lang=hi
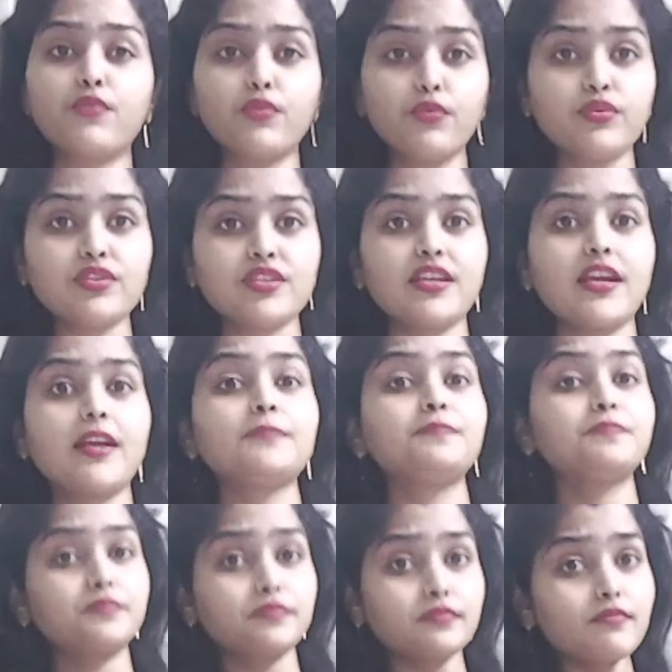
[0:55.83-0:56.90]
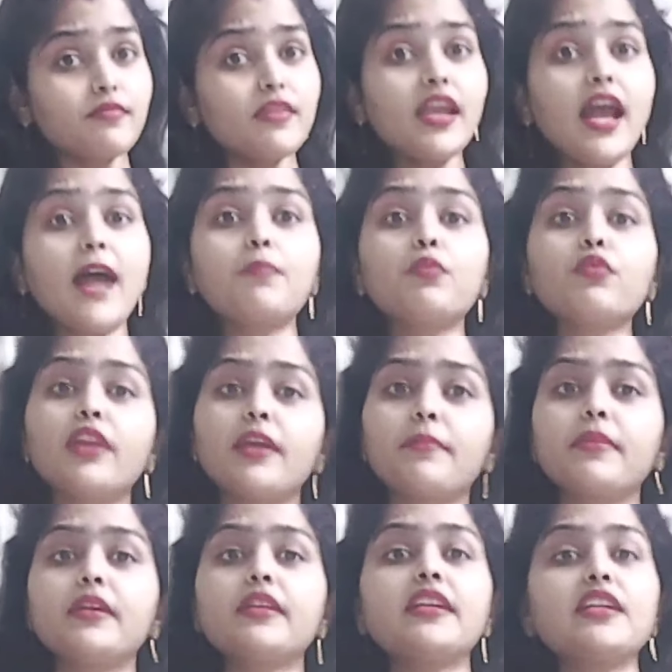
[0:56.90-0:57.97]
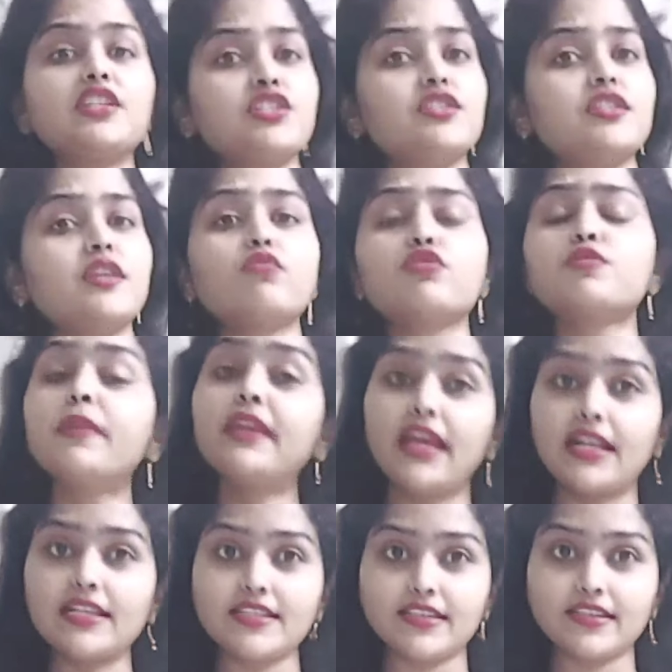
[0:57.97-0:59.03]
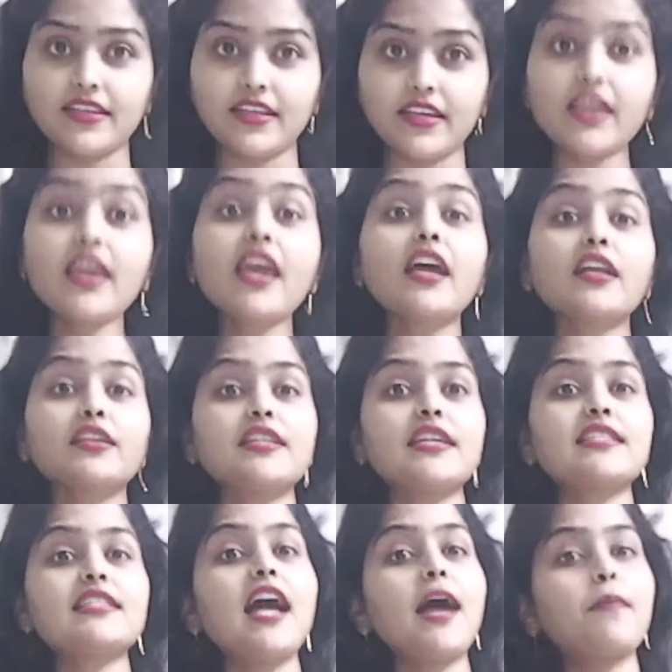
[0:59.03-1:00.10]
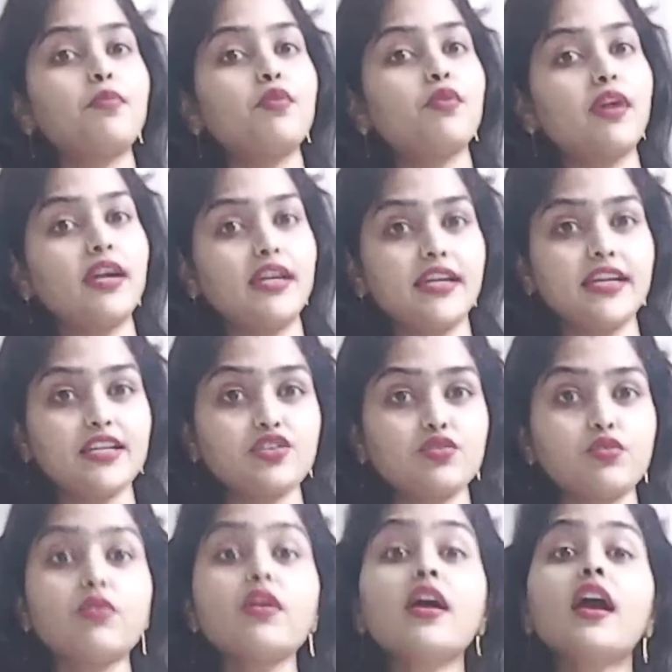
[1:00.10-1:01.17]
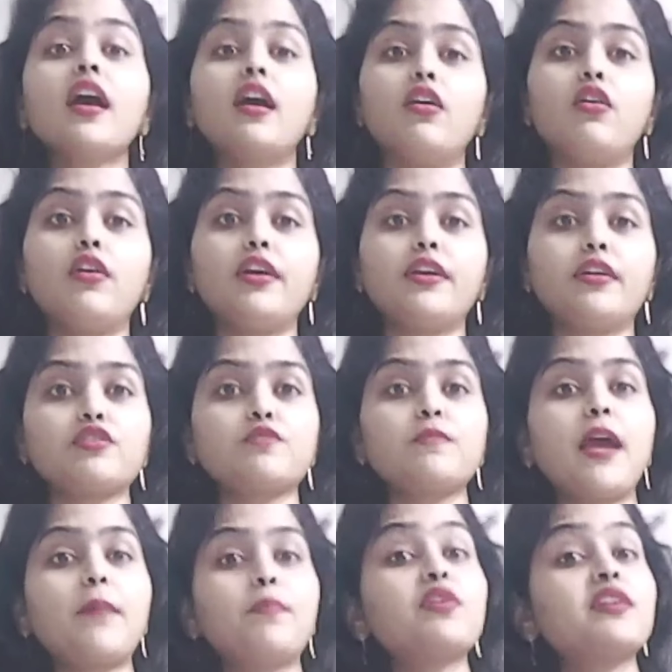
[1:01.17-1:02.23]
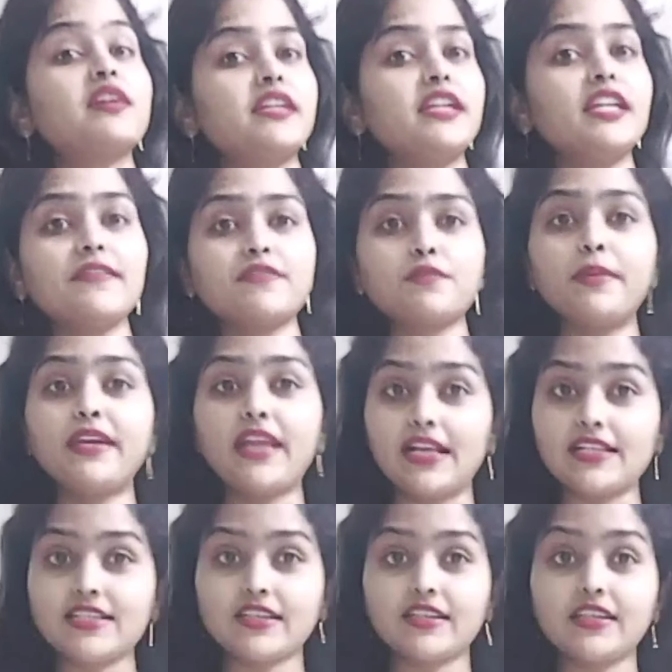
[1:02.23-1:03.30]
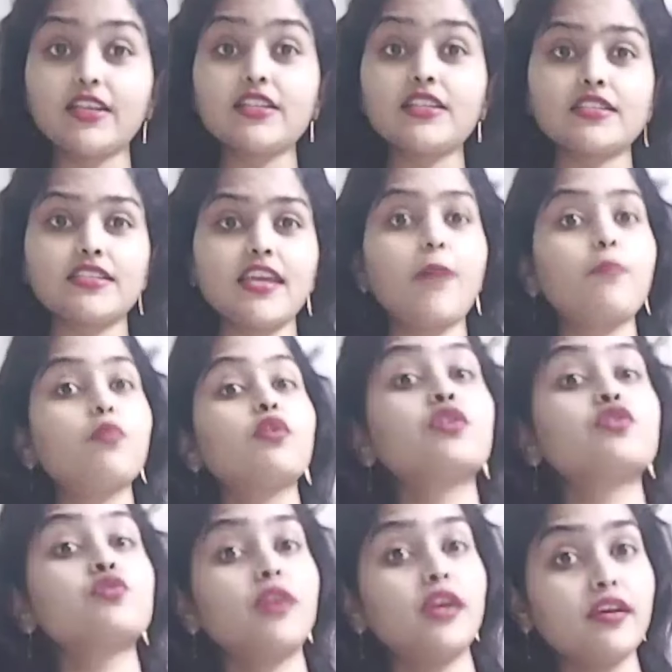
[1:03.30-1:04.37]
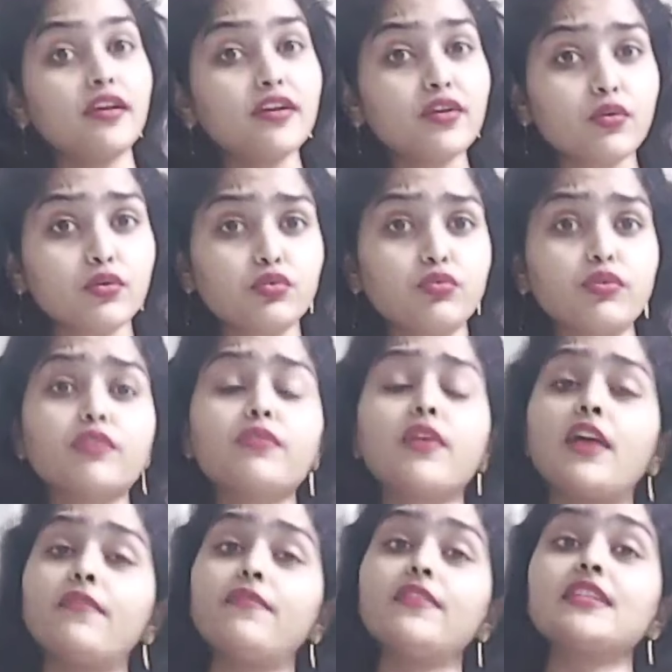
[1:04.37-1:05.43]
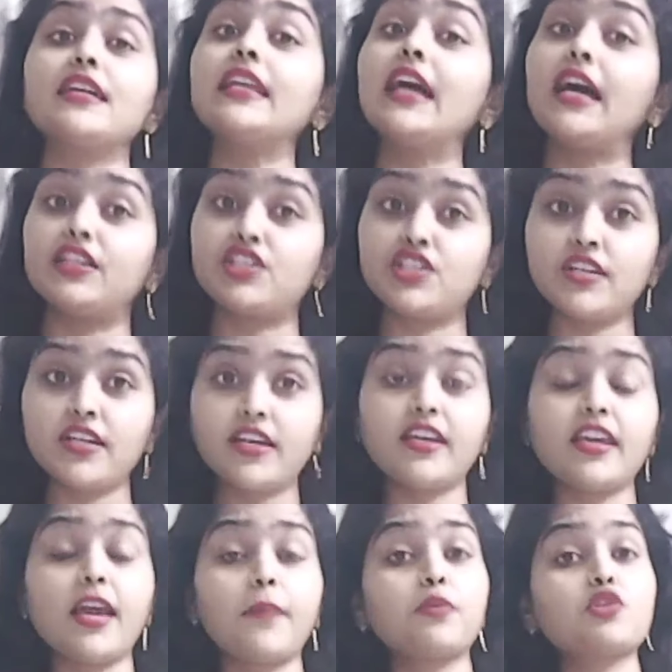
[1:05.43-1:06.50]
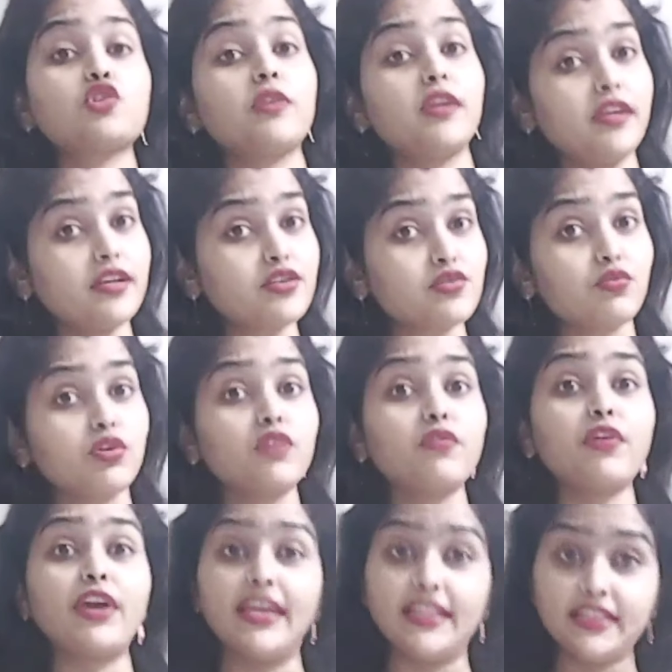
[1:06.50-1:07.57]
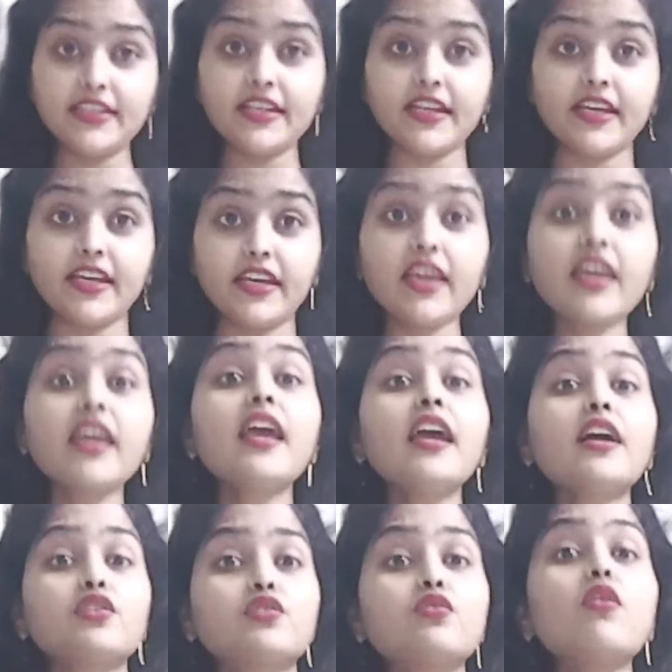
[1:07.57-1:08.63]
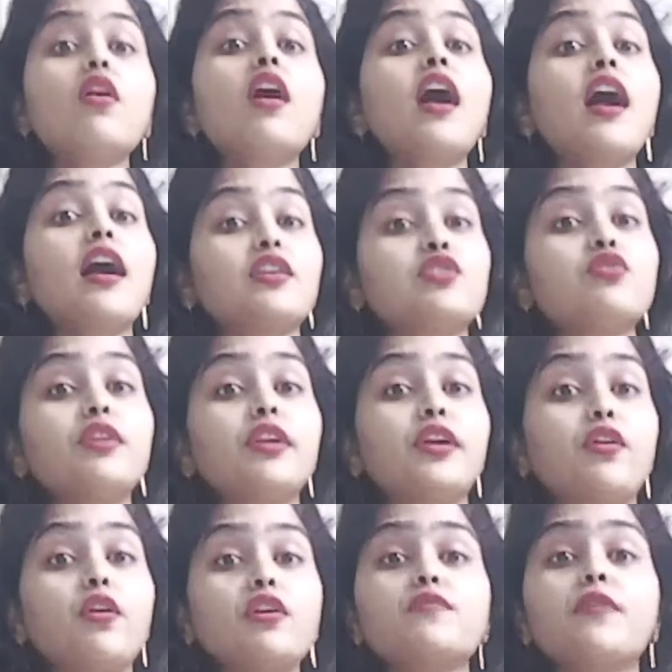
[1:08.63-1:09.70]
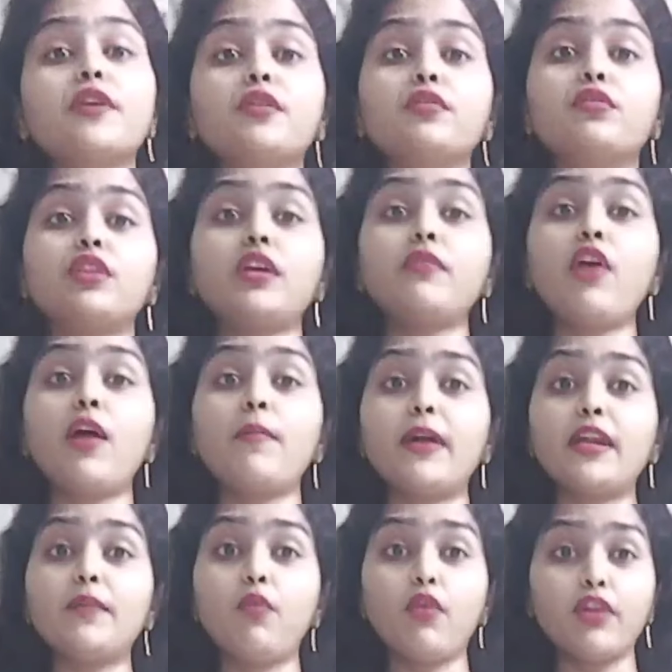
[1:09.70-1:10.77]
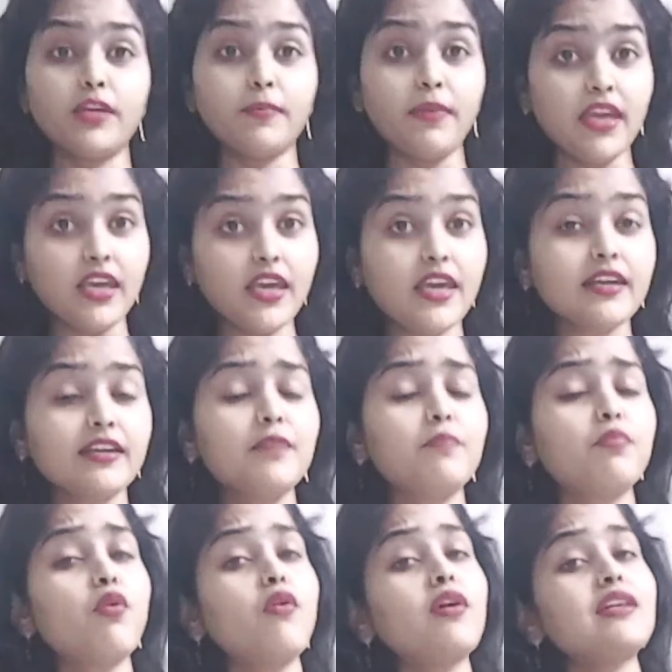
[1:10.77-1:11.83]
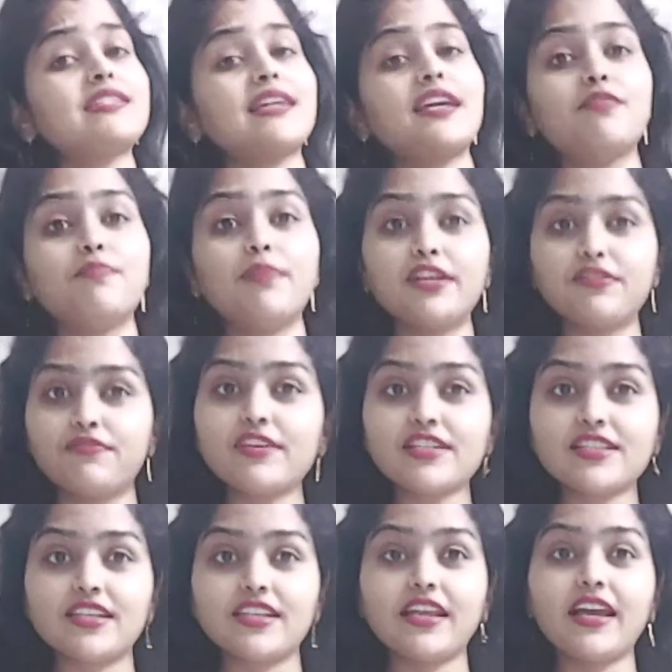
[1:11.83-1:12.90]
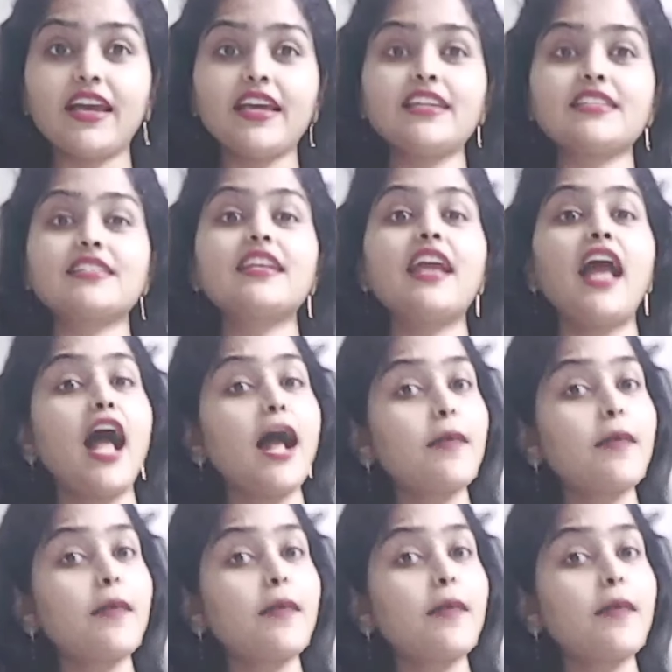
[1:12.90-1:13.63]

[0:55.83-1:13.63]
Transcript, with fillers: फ्रूट्स या आप लोग लेमन या जिंजर कुछ भी डाल सकते हैं जैसा आप लोग का टेस्ट हो और उसमें आप लोग करी लीव्स भी डाल सकते हैं जिससे आप की जो हेयर ग्रोथ होगी वो काफी ज्यादा अच्छी रहेगी आपके जो होते होंगे वो हेल्दी रहेंगे सो जो डिटॉक्स वाटर होता है वो हमारी बॉडी में एक नहीं बहुत सारे बेनिफिट्स देता है इसलिए